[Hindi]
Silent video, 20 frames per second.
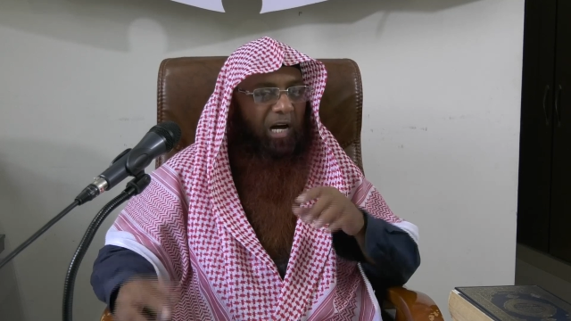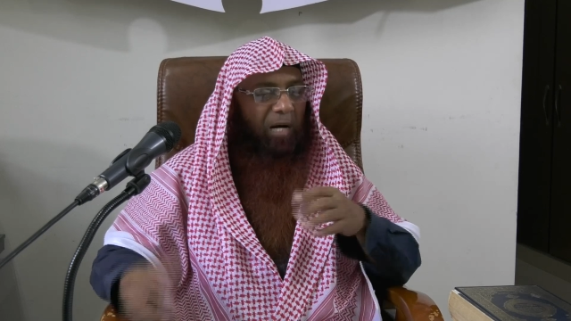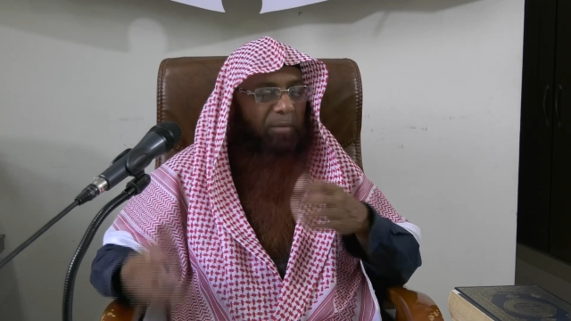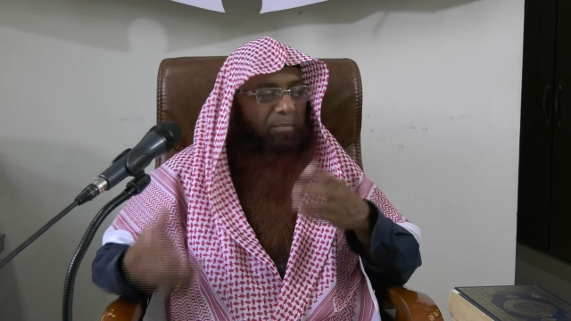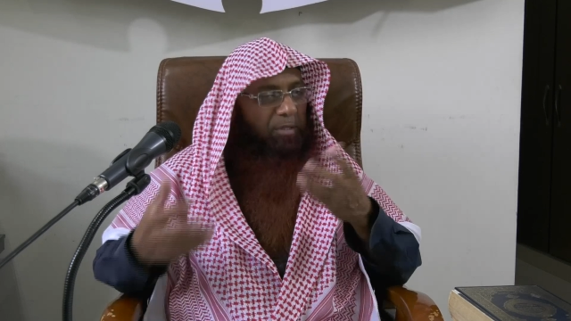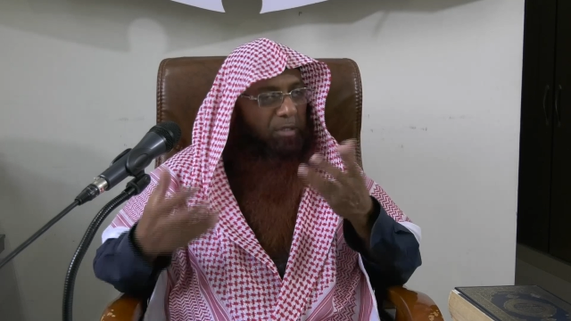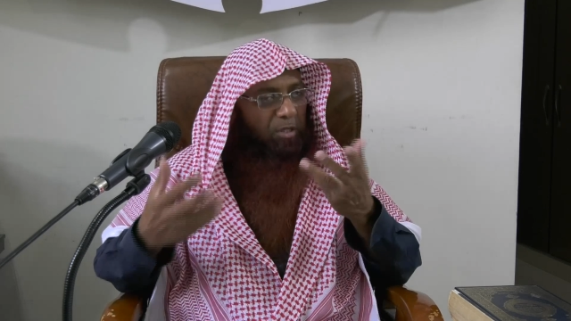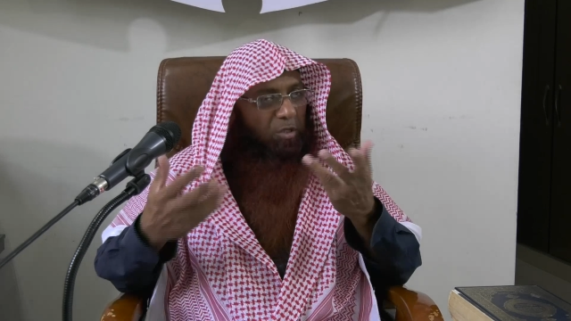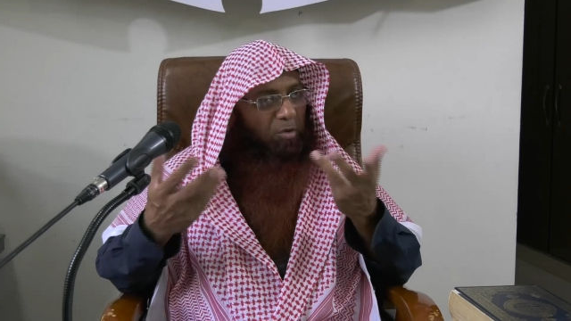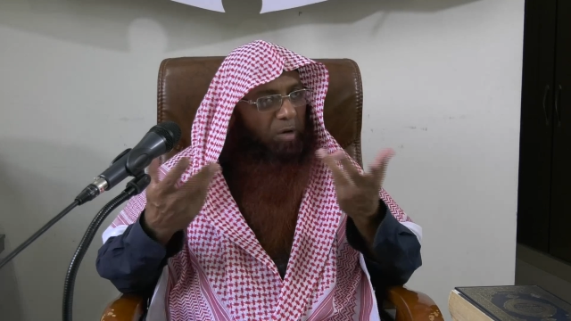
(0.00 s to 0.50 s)

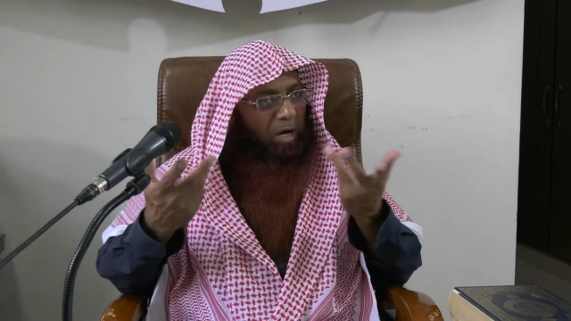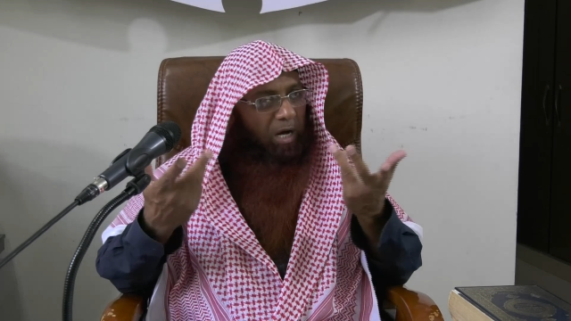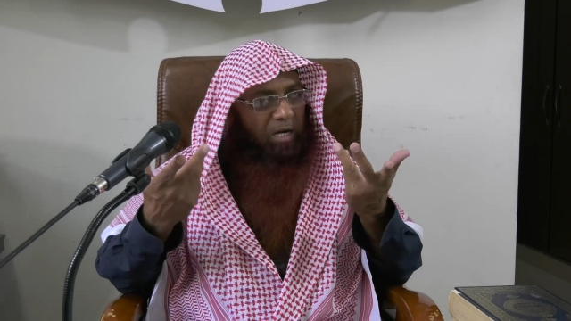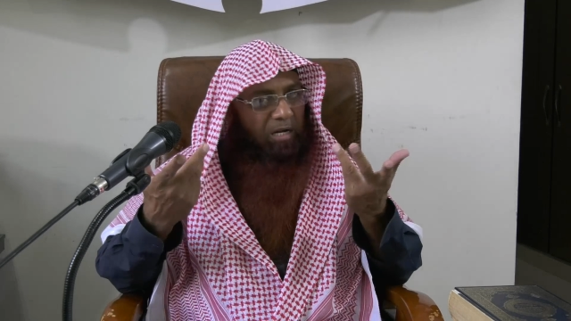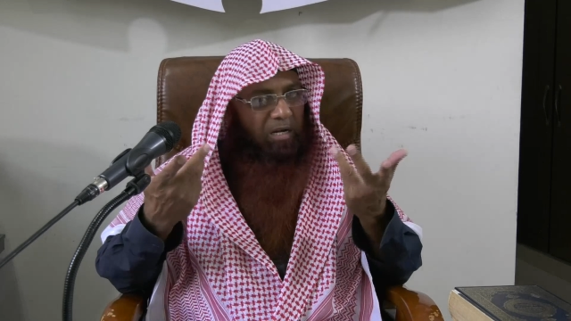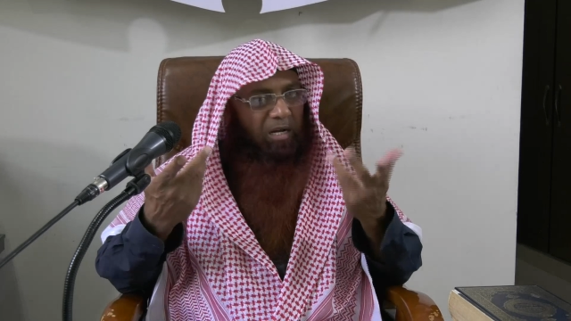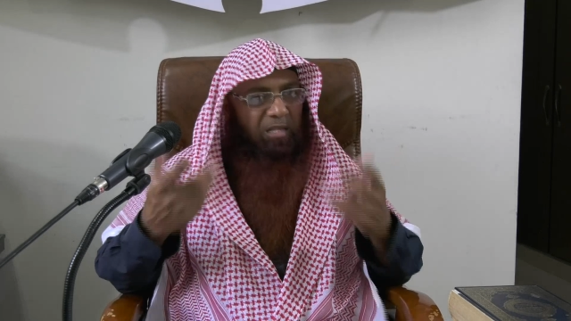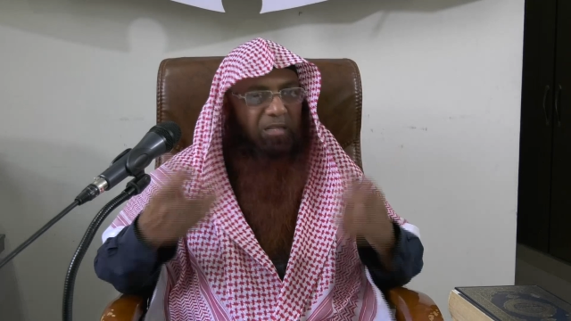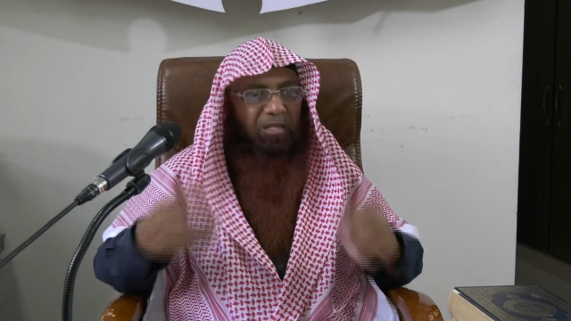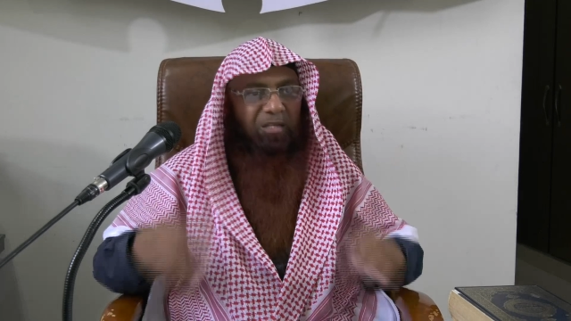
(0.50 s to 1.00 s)
आपने तो दुआ
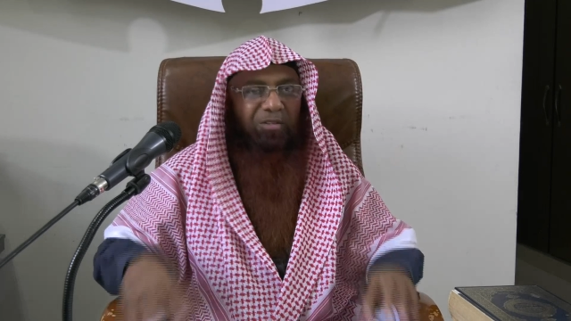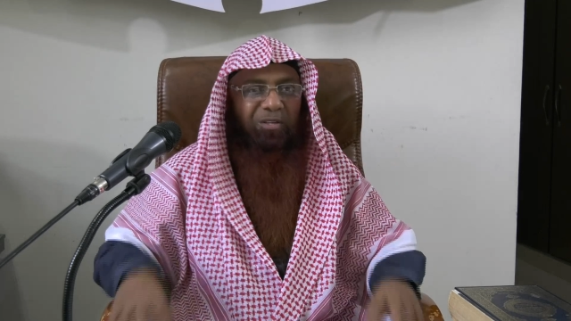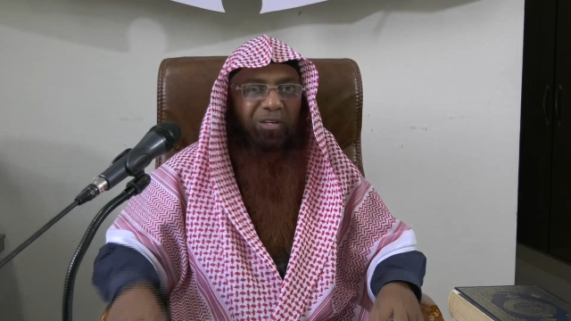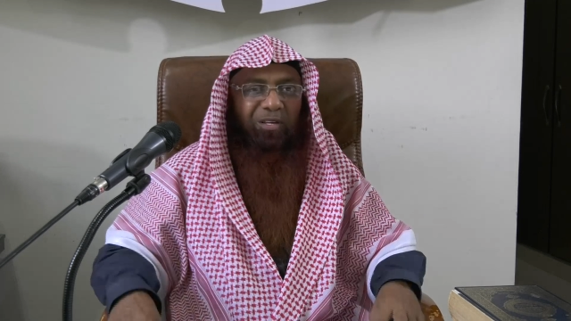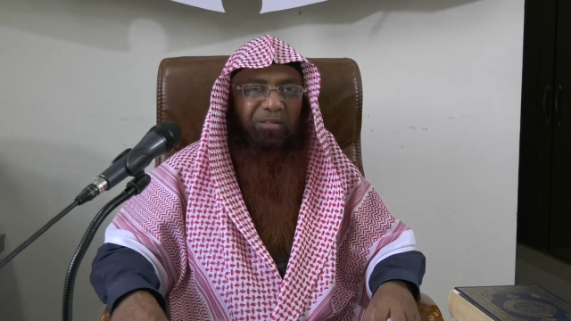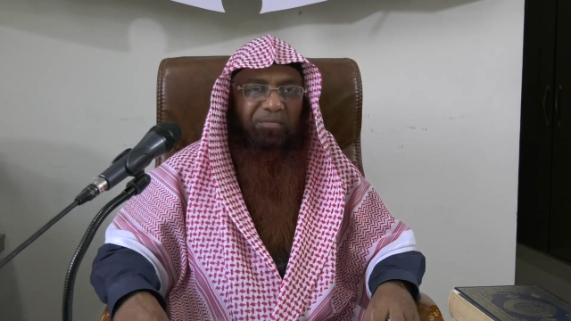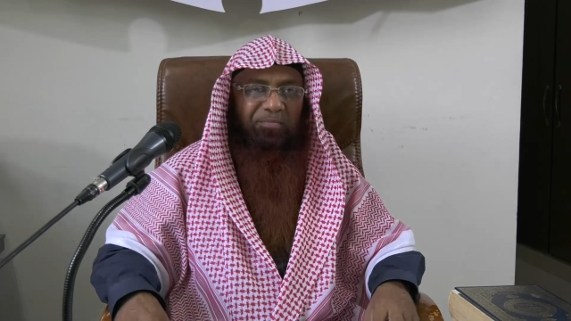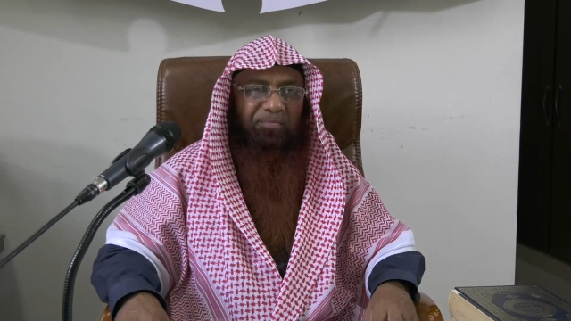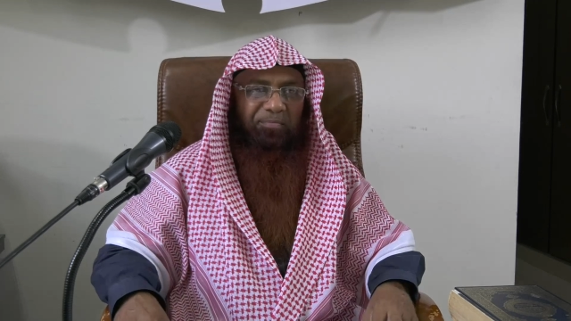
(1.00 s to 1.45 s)
कर दी थी